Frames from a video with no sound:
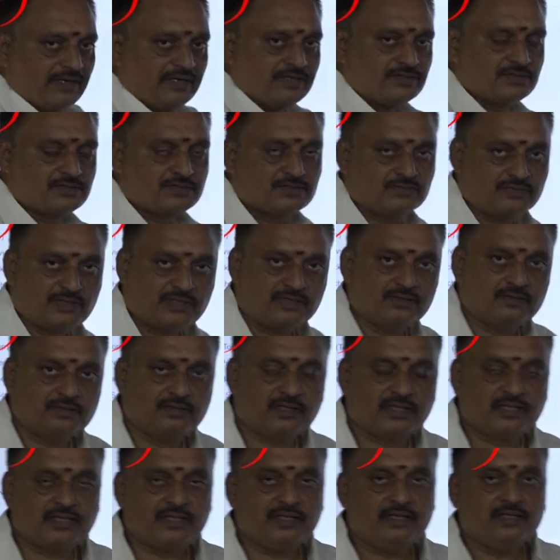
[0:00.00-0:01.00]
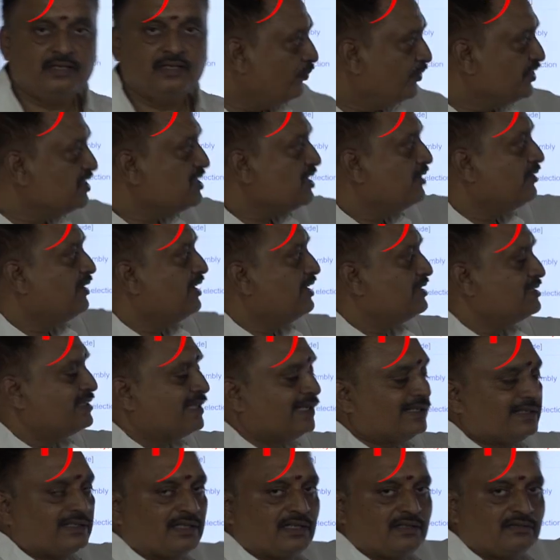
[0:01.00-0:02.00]
వన్ ఇస్ టు వన్ ఉంటుంది విజయవాడ
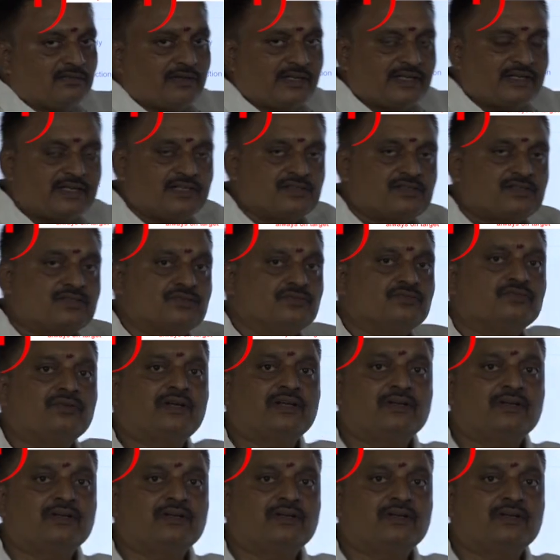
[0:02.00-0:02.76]
సెంట్రల్ వన్ ఇస్ టు